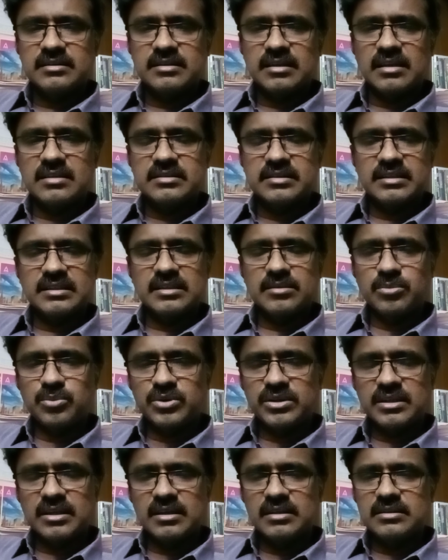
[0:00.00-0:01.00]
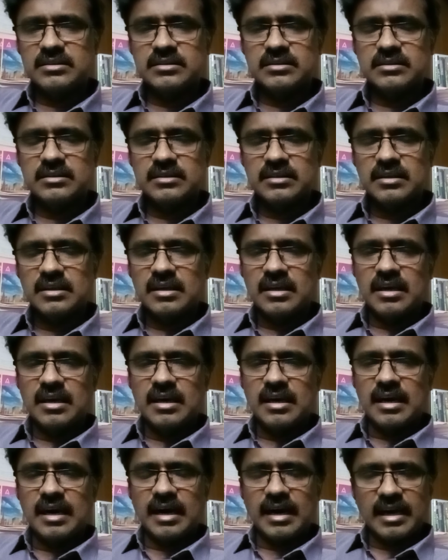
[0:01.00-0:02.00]
தான் செய்ய முடியாது
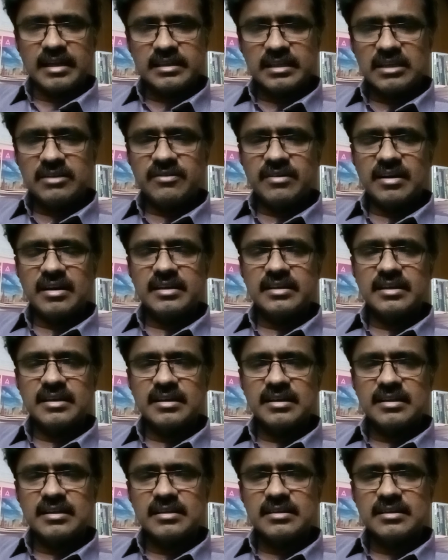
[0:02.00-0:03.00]
அதே வேலையை